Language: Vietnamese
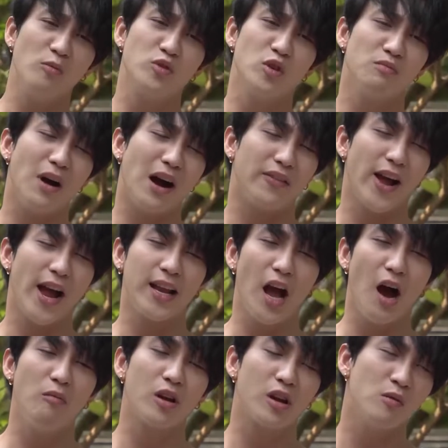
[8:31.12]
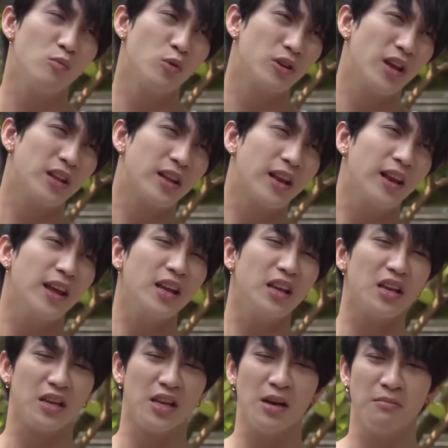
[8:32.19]
Ông Trung bảo với anh là ông ấy không muốn đến cái lễ
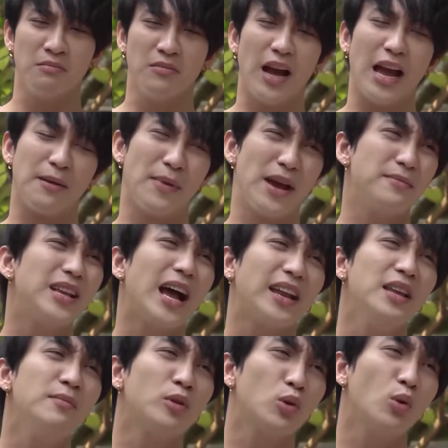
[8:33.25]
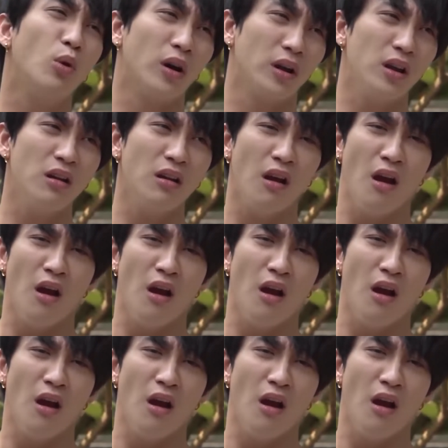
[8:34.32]
kỷ niệm Ngày mà em già đi một tuổi ấy